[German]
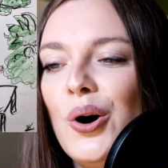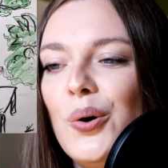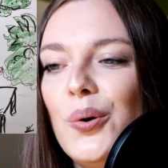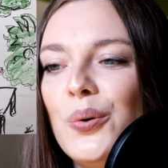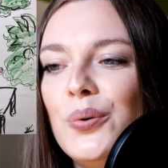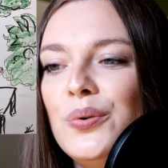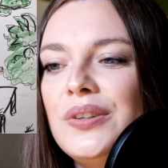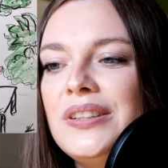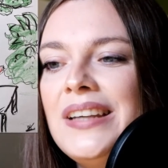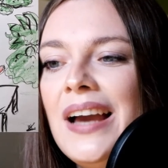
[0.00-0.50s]

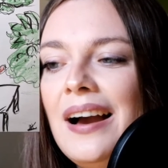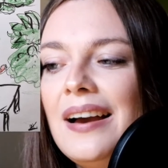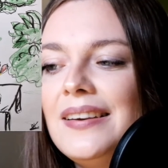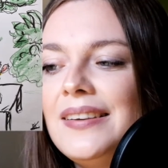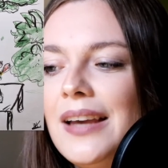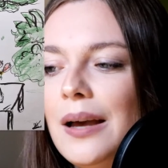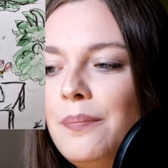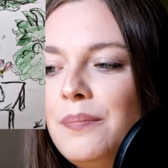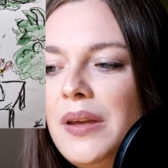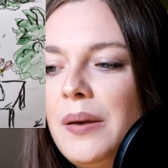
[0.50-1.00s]
Und ja,
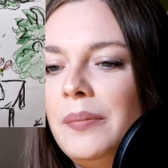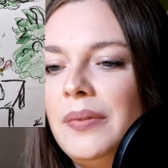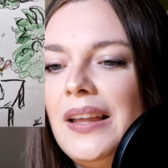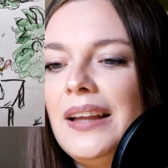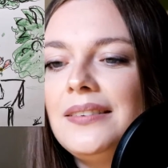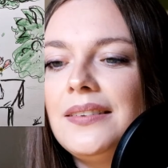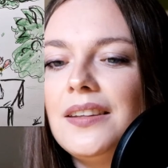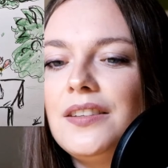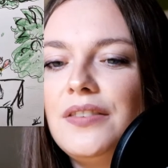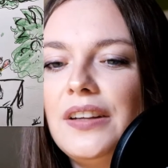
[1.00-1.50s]
ich habe mir eben
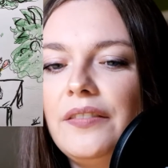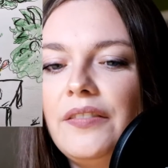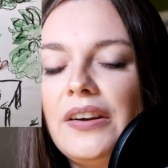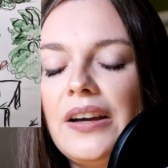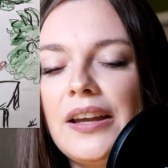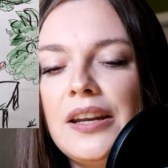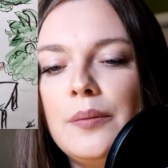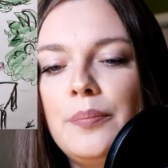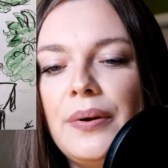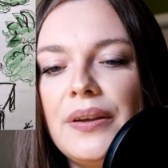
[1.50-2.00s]
gedacht, dass vielleicht einfach
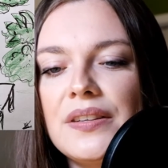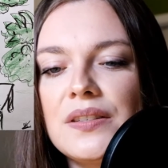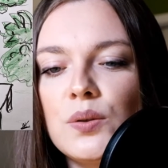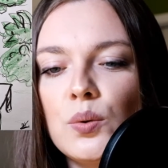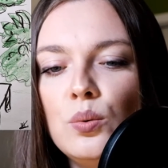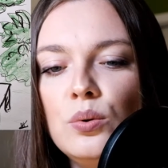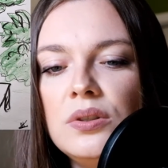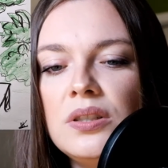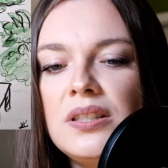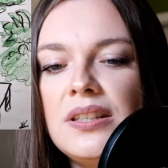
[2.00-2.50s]
eine
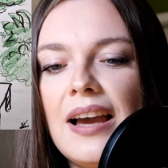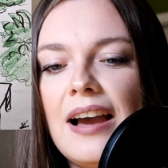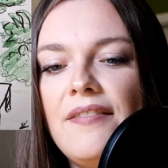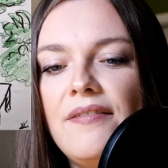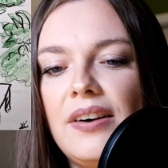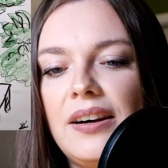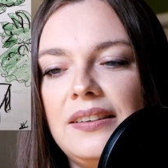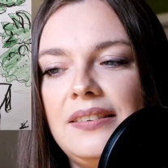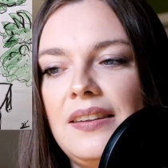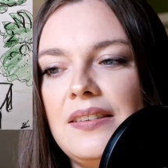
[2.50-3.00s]
Person, die
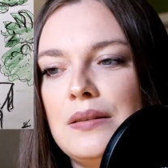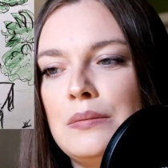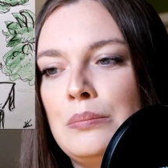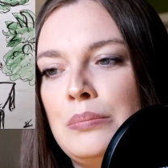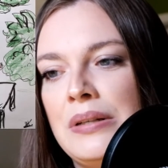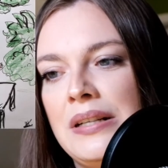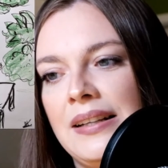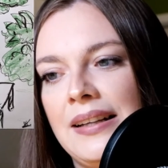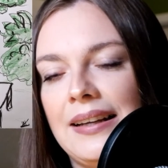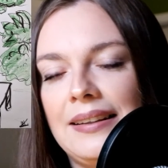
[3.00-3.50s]
einfach in diesem
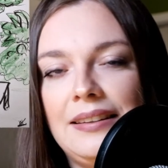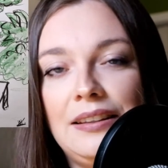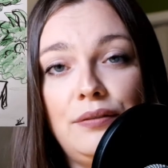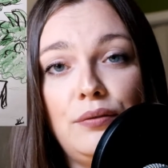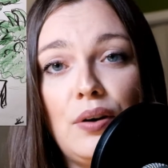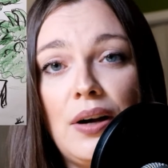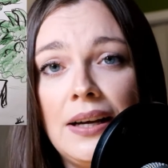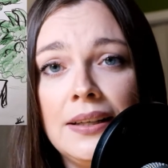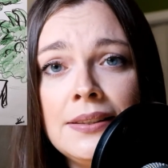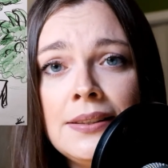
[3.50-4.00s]
Bild gerade nicht
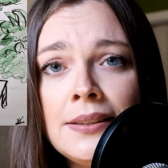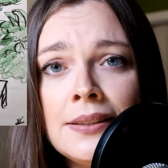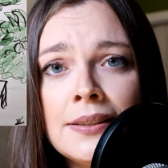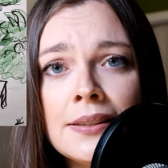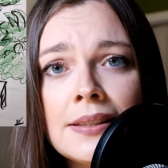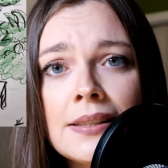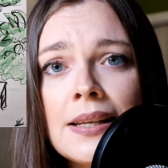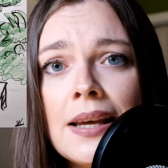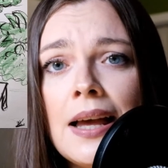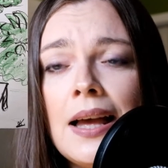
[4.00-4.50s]
vorhanden
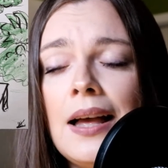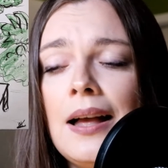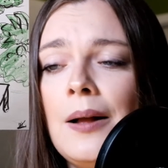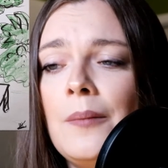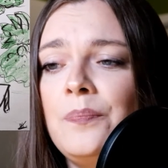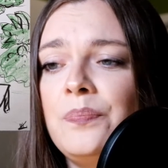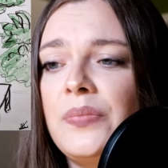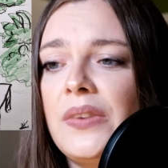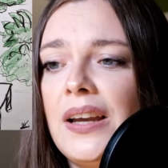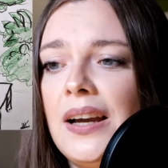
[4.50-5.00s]
ist,
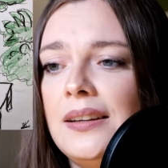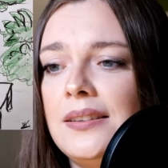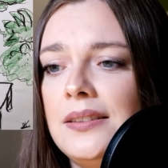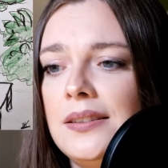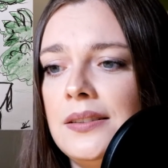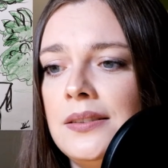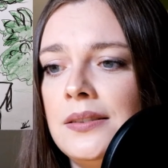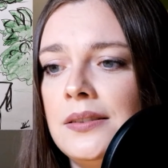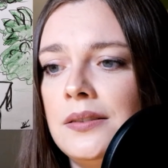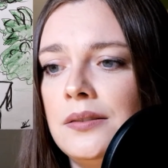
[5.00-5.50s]
gerade
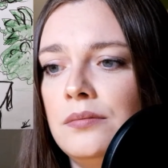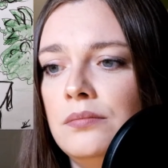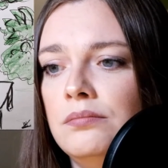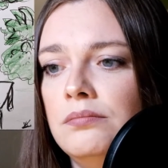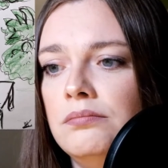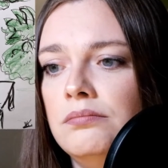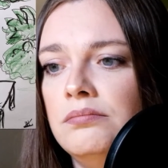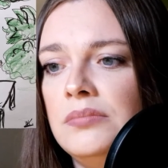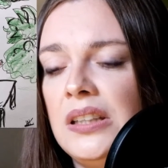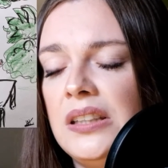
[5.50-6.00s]
äh,
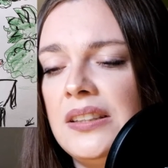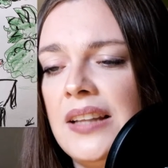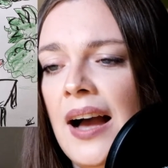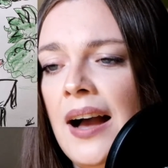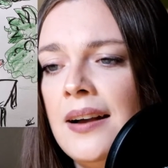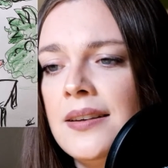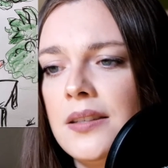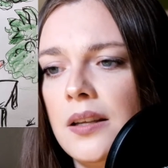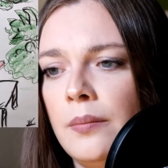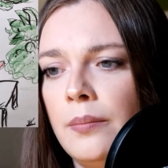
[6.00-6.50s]
nicht
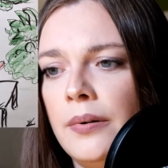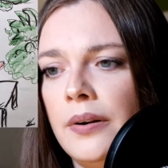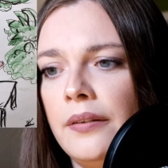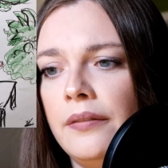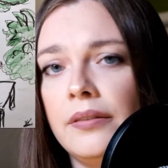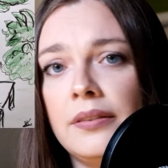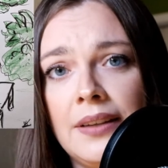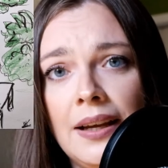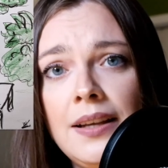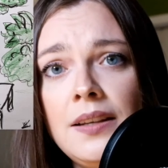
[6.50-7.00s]
da ist, aber
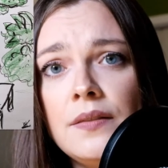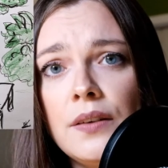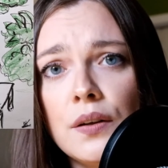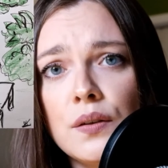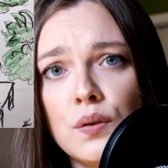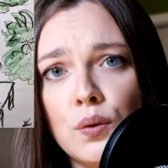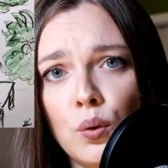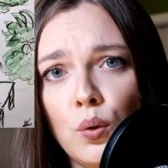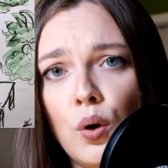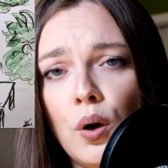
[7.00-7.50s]
gleich wieder
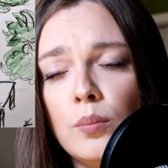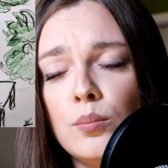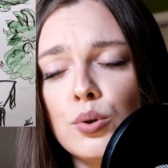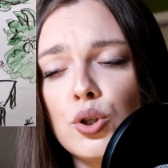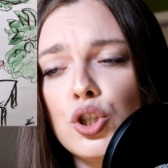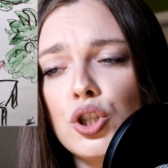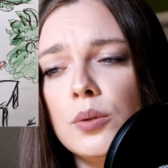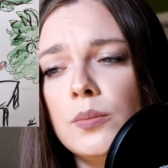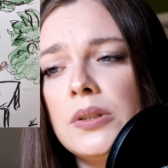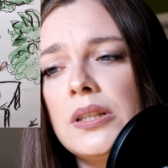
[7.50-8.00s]
zurückkommt
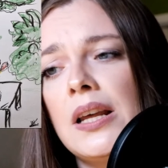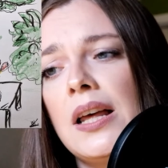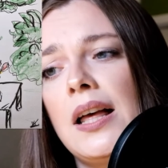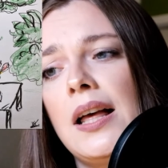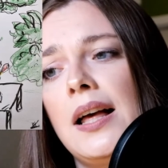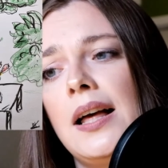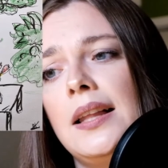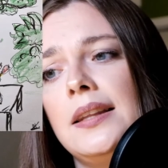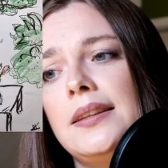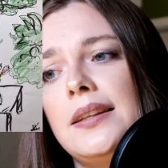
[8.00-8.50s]
bestimmt,
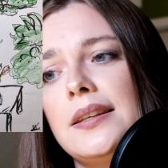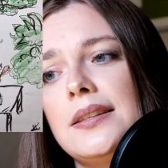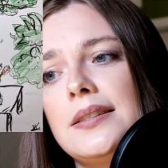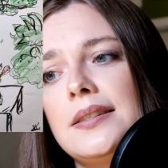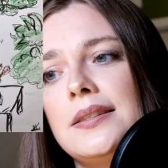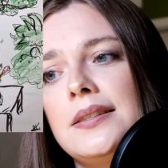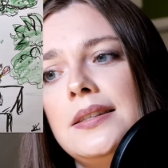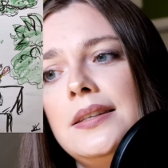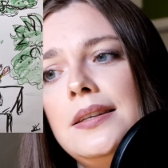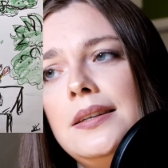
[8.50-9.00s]
dass
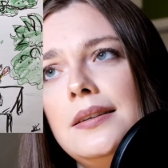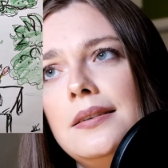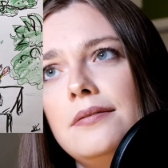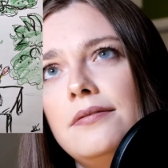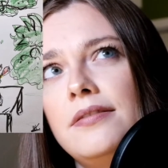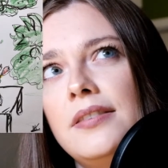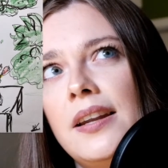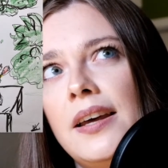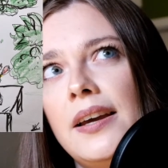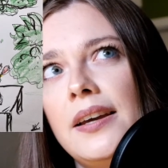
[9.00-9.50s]
die
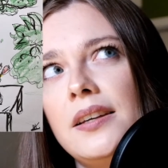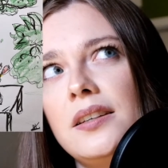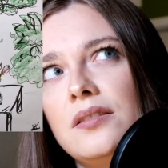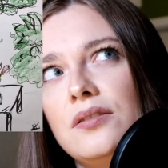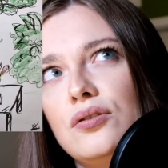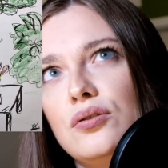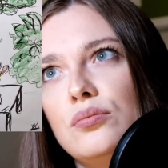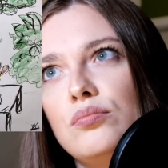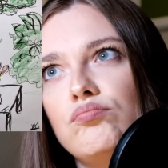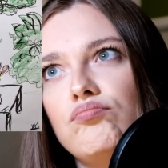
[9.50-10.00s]

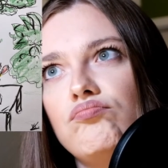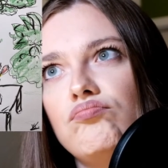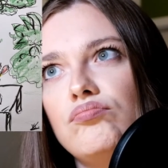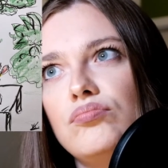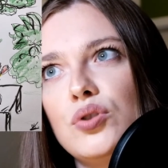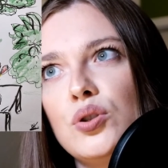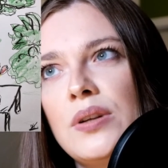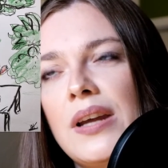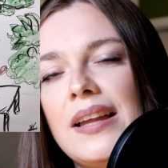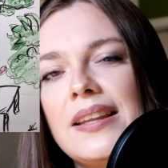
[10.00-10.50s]
vielleicht ähm,
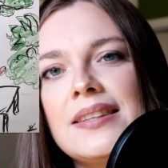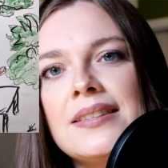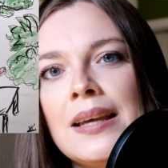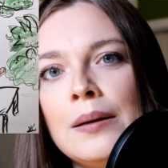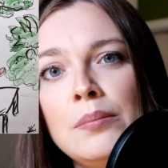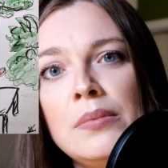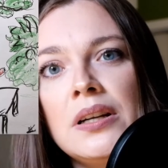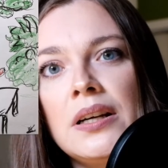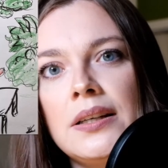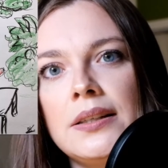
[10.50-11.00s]
so eine Art
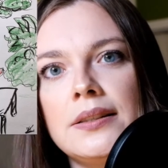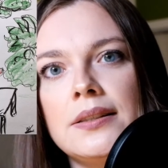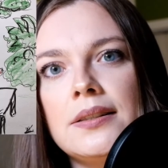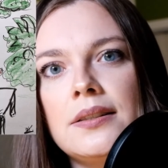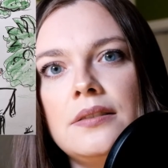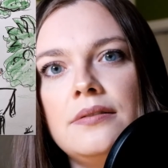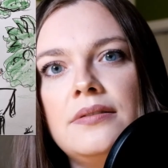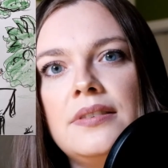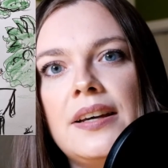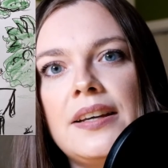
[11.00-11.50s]
Sammler ist,
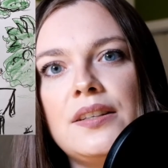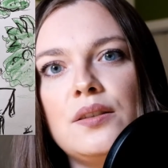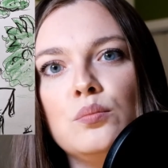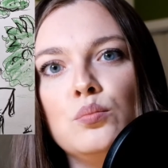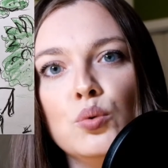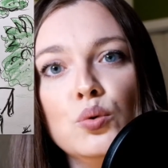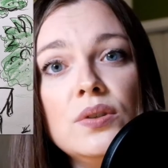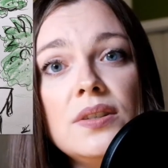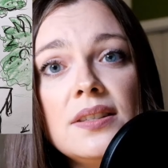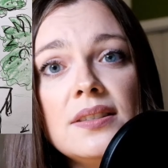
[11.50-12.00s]
die vielleicht
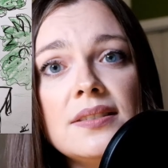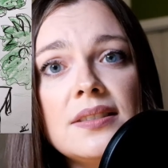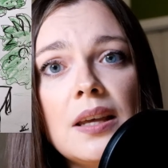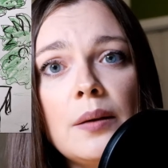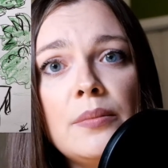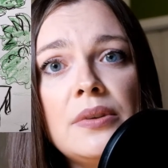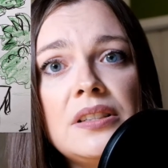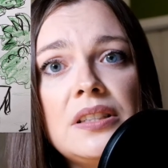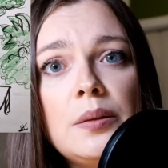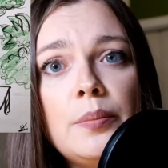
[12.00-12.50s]
Münzen
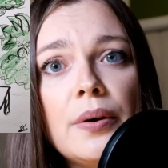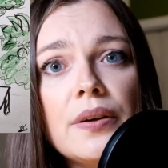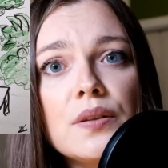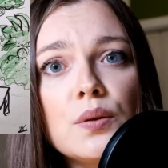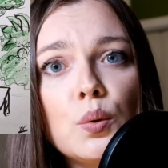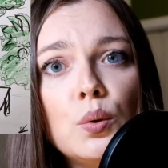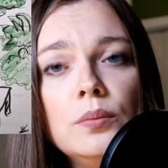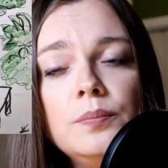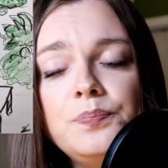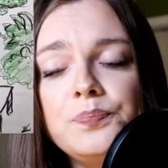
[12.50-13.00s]
sammelt, die
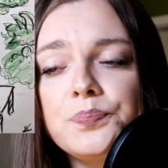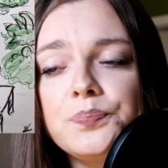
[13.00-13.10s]
Person.